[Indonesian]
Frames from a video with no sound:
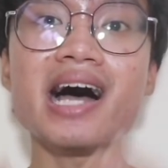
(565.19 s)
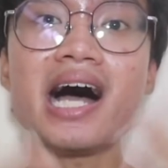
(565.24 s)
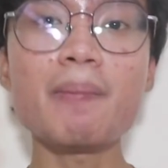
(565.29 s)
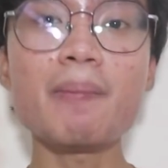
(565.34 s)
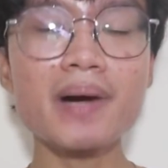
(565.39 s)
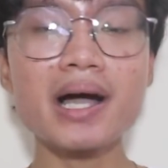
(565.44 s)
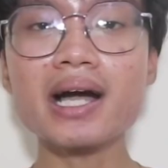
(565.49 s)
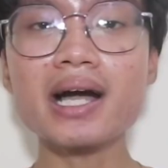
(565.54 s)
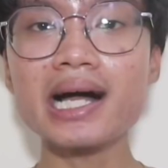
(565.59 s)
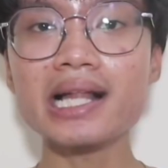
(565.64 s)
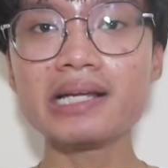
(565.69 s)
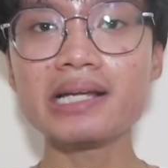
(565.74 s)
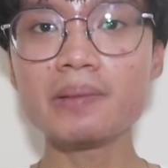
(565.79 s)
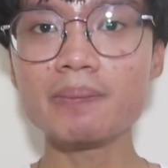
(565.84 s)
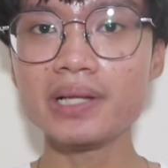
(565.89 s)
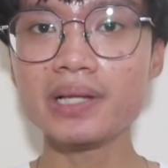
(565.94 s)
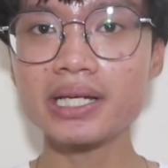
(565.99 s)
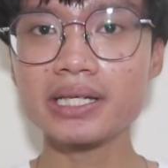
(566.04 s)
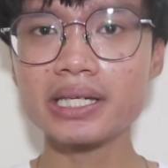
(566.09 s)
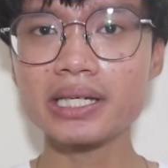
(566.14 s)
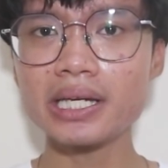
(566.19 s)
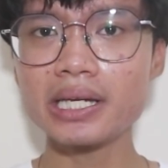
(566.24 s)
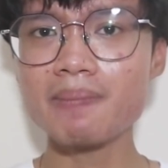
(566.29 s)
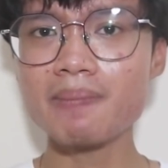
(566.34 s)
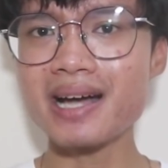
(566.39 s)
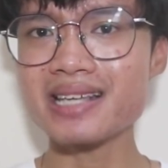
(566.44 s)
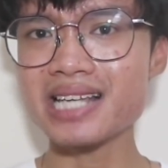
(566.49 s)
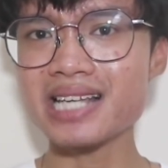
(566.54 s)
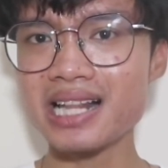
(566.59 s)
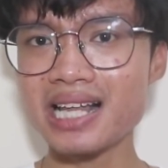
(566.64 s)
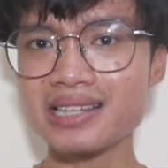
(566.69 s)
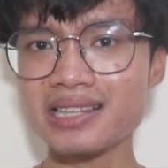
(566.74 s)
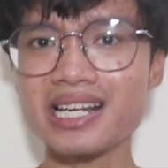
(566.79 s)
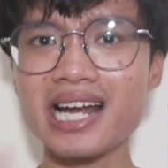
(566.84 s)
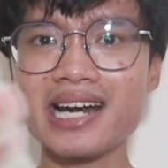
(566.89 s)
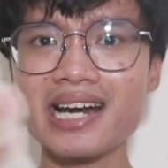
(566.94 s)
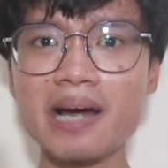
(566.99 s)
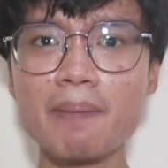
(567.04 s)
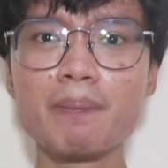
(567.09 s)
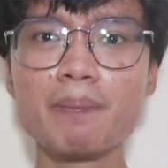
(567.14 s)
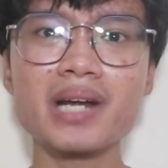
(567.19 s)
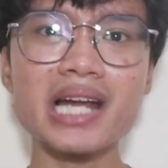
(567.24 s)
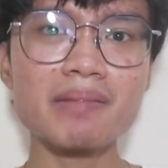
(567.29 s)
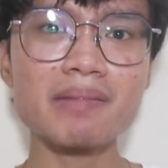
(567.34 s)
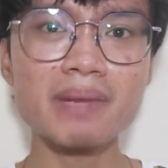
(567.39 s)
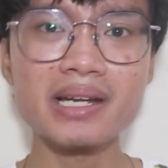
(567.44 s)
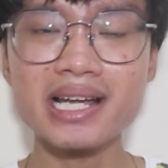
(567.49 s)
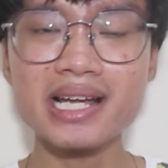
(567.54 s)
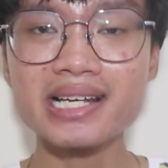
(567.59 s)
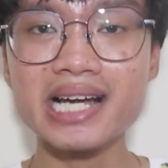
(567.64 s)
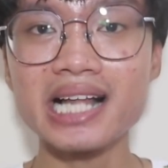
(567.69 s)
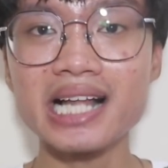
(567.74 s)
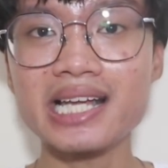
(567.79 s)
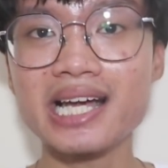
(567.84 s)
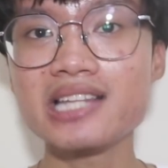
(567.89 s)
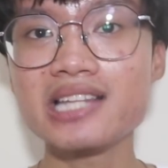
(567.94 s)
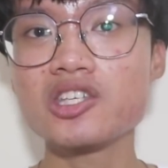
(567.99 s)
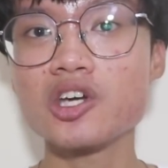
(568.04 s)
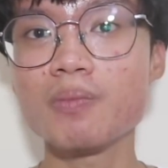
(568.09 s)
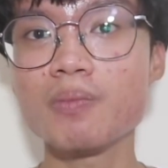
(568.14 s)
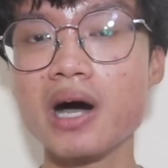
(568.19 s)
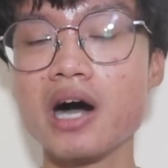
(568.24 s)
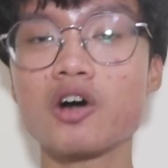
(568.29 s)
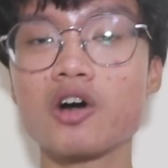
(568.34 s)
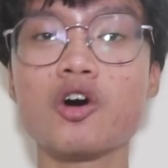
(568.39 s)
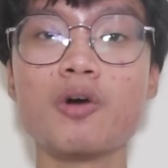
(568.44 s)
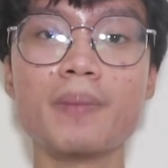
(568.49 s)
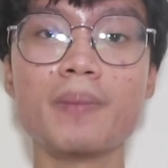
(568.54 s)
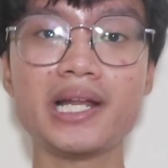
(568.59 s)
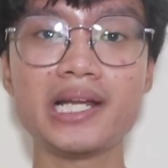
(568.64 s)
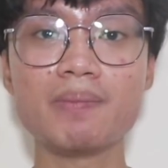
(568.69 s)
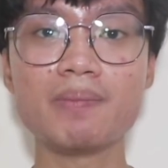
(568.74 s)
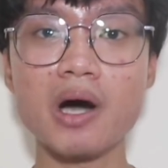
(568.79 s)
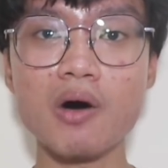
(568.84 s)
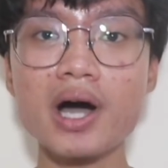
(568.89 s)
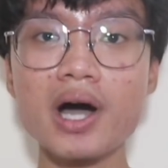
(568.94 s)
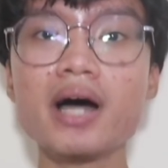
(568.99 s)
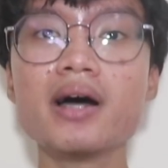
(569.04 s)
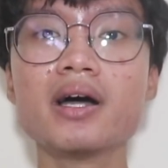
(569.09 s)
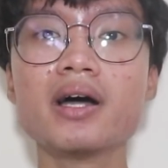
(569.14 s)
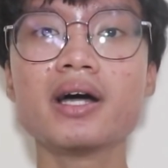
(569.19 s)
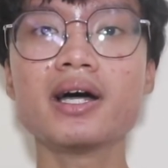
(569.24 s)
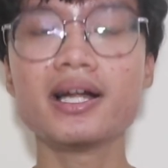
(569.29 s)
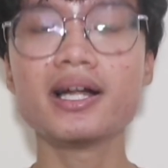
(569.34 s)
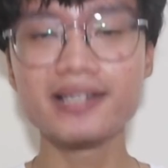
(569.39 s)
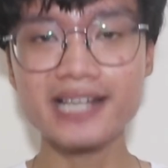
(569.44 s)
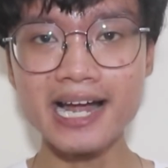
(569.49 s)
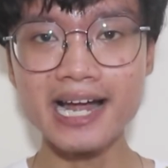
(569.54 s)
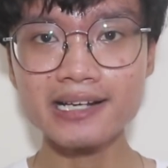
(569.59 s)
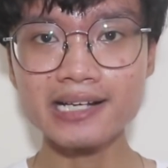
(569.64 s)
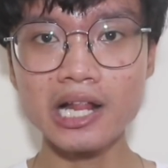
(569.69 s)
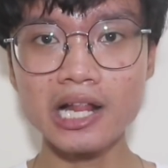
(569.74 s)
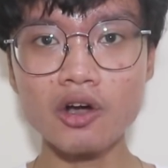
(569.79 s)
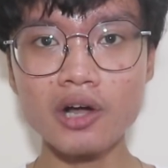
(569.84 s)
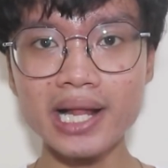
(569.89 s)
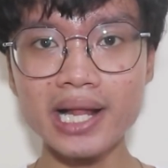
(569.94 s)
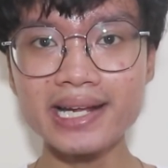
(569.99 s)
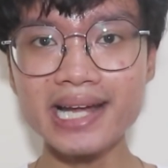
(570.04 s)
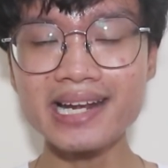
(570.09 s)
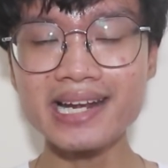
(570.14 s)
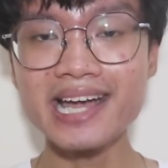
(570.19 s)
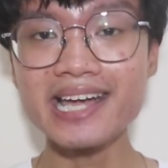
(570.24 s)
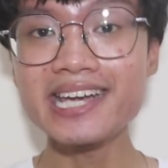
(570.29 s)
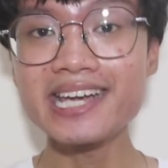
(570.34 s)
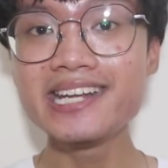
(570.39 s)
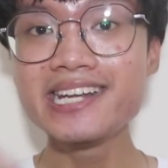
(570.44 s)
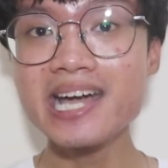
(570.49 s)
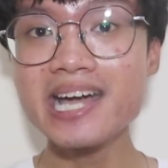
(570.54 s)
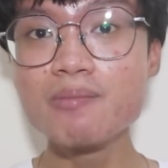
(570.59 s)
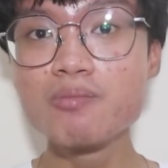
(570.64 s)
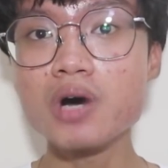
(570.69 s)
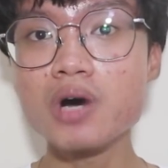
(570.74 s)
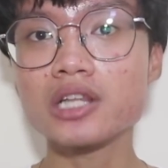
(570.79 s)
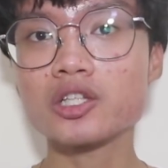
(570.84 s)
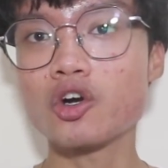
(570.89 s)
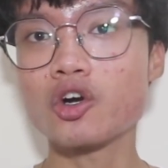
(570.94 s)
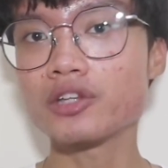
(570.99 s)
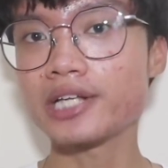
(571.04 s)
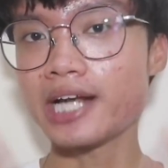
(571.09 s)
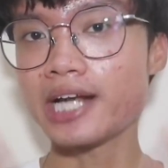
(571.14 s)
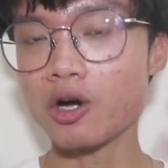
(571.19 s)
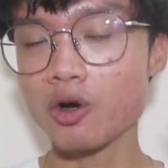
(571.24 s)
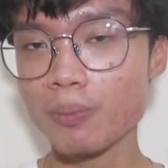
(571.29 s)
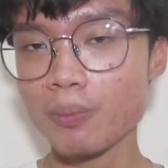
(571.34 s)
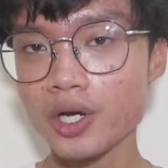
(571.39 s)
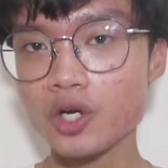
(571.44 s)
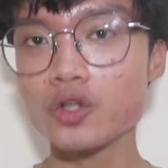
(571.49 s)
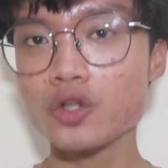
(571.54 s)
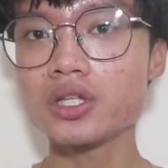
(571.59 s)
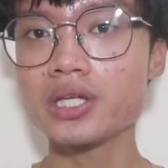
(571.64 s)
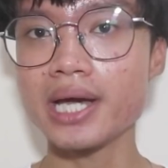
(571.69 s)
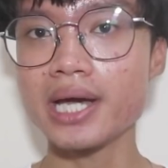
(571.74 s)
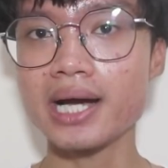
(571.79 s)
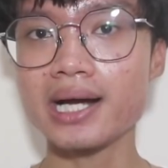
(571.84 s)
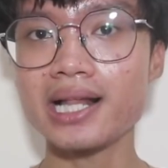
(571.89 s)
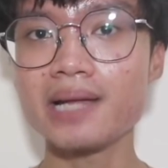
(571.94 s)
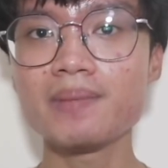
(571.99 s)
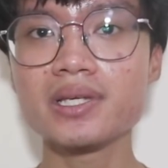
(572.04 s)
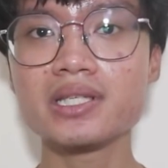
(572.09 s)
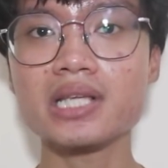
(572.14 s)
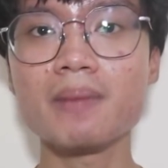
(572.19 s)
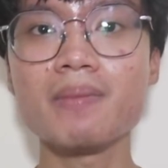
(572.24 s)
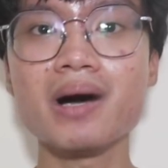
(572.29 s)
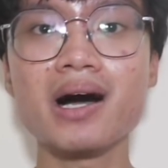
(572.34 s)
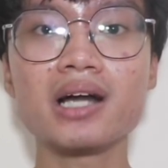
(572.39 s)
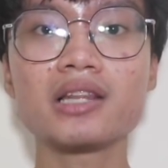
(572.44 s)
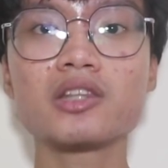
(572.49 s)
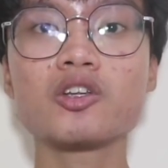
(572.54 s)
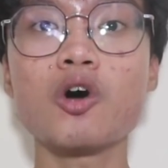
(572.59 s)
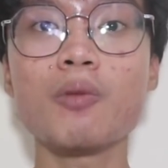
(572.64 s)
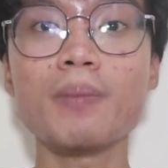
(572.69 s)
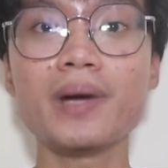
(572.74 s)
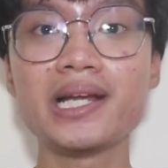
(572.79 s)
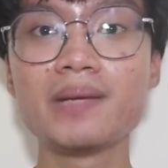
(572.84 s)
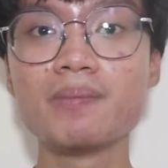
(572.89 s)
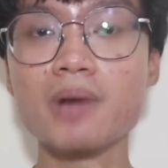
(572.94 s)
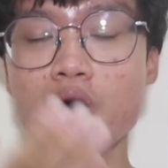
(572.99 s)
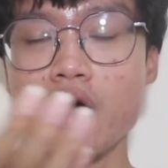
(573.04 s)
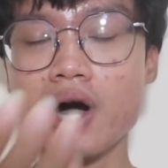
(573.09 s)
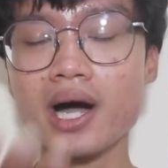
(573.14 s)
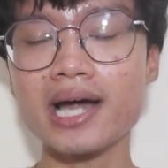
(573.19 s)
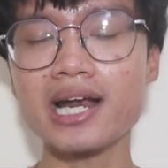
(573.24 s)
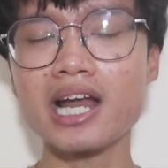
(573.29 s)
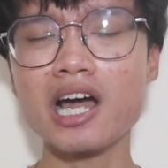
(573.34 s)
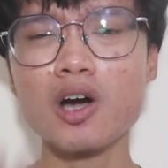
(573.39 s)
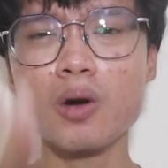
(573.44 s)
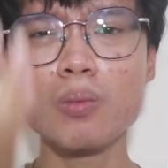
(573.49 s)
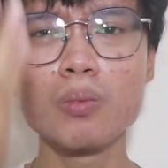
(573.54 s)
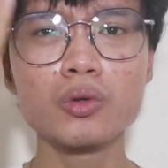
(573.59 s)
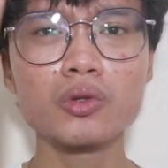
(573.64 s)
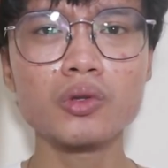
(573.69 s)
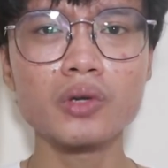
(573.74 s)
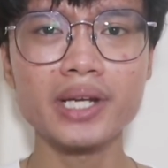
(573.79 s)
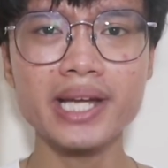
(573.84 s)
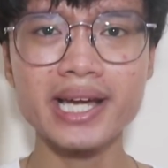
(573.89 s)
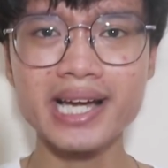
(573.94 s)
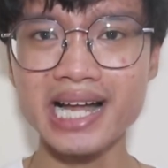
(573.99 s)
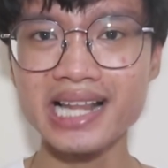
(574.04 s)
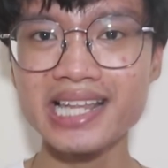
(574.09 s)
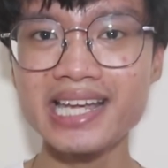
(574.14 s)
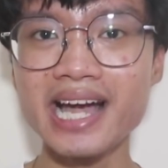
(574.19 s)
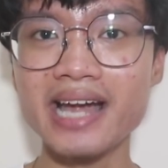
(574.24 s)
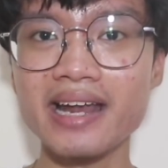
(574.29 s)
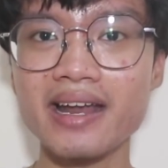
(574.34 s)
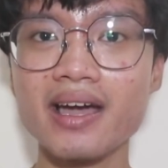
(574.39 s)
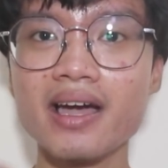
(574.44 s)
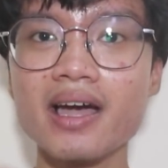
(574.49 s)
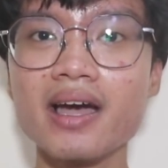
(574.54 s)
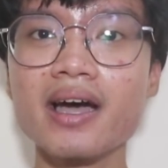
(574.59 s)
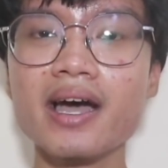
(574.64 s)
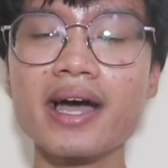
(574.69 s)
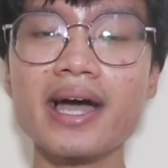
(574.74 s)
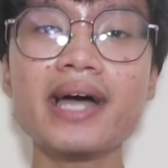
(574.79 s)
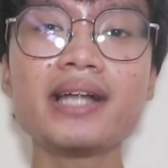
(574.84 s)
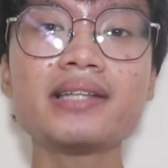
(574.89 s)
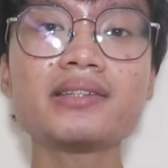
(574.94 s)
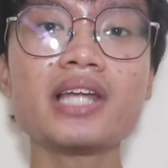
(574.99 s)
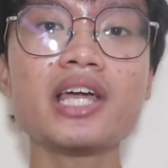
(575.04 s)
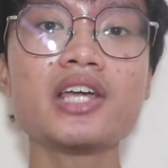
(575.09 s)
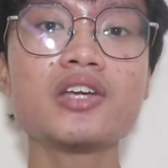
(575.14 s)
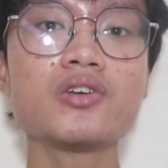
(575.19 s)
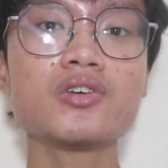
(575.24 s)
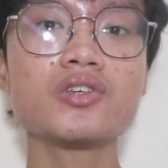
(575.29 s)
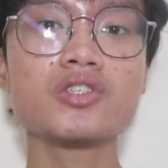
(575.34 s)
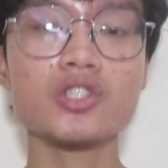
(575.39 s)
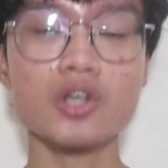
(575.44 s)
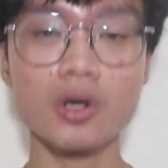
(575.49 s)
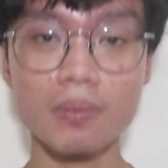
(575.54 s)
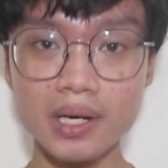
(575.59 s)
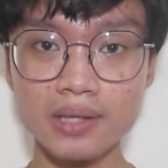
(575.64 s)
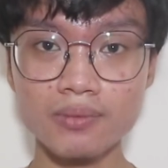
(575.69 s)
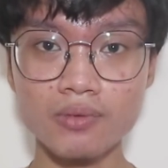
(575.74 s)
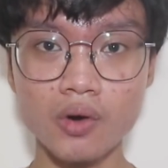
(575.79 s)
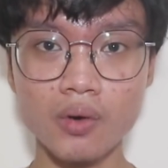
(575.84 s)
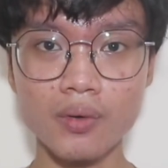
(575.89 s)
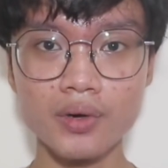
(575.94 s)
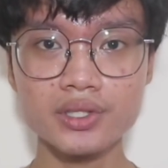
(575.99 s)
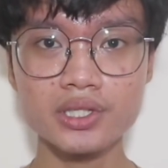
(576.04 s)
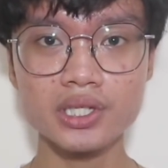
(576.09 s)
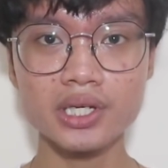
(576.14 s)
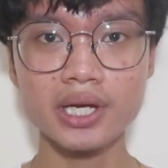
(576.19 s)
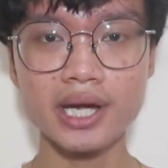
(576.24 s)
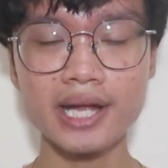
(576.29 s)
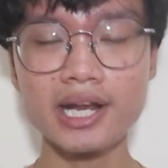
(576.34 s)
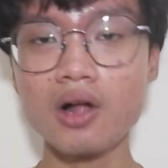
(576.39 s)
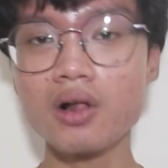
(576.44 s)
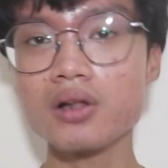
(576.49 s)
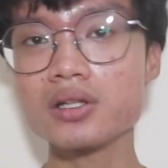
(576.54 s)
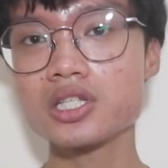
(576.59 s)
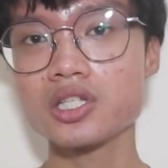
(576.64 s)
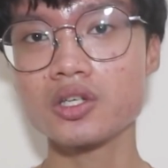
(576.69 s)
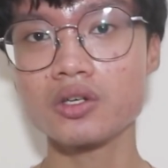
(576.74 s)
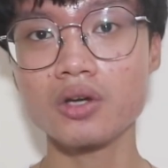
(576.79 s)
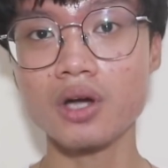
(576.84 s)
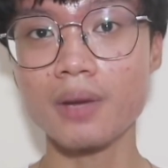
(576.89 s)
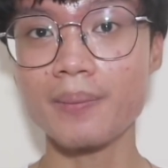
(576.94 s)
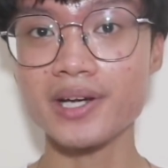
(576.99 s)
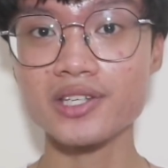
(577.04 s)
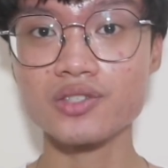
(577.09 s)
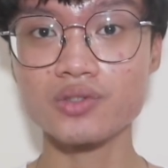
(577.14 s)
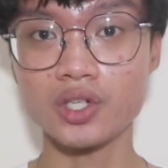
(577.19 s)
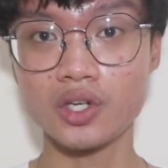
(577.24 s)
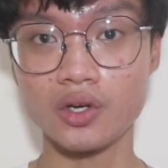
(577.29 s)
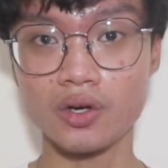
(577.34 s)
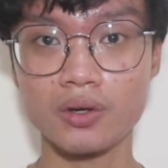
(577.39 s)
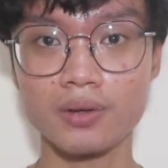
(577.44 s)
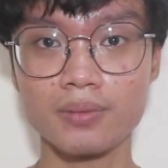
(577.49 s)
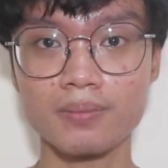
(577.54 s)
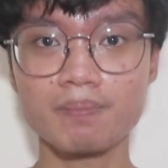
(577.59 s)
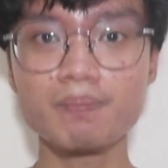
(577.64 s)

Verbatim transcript: Apakah kalian memiliki masalah terhadap berat badan kalian? Coba komen di bawah. Dan kalau kalian ada ide buat konten aku berikutnya, kalian bisa banget komen di bawah karena aku butuh ide kalian. And thank you so much for watching and I'll see you in the next video.